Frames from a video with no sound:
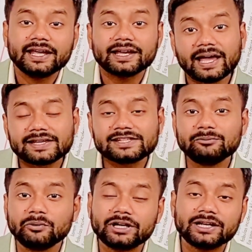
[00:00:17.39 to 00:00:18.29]
कैसे
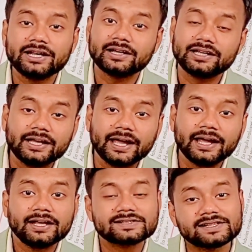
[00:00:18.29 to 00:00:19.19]
मिमिक्री की है
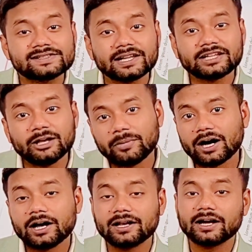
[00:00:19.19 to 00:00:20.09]
संसद के
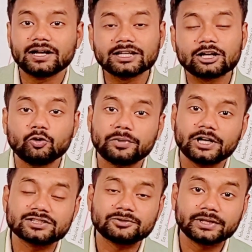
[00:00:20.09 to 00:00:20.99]
बाहर लगातार
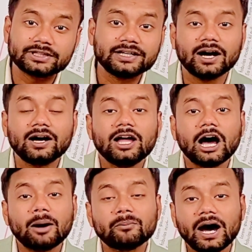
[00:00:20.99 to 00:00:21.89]
उपराष्ट्रपति का
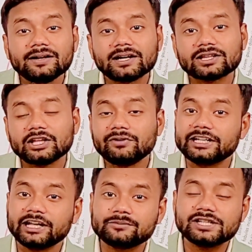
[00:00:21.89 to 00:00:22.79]
अपमान करते हुए
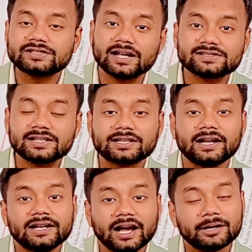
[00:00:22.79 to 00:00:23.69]
टीएमसी सांसद
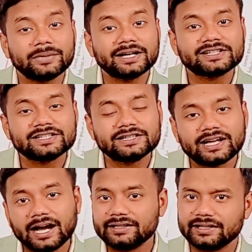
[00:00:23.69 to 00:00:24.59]
कल्याण बनर्जी
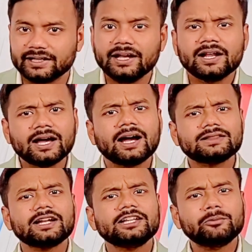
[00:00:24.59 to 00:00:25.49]
दिखाई दिए
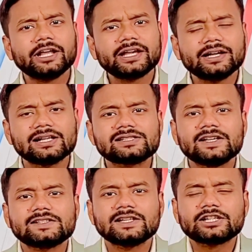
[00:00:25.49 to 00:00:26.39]
लगातार ये ब्रेकिंग कल से
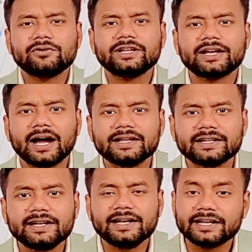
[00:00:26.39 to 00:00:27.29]
ही चलते हुए दिखाई दे
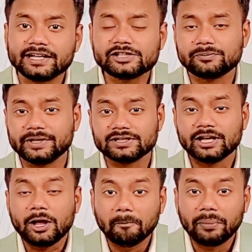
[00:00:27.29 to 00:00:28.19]
रही है लेकिन इस बीच
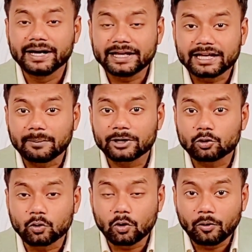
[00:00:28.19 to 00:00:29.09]
बड़ी खबर
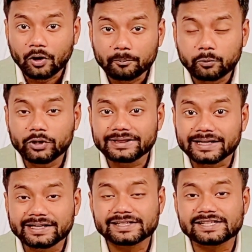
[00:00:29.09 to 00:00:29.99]
को पूरी
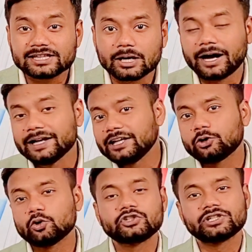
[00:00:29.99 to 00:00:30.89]
तरीके से दबाने की
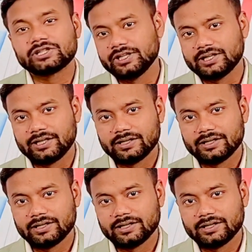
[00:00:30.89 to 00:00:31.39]
कोशिश की गई